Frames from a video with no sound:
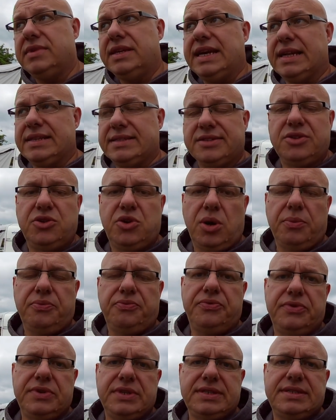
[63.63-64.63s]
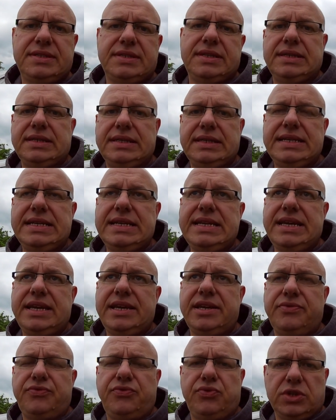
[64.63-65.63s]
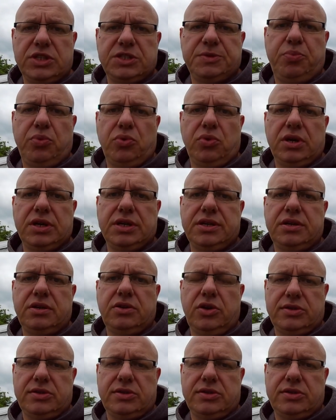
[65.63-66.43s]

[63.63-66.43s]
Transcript: Katzenkopf ist äh, Nähe Würzburg,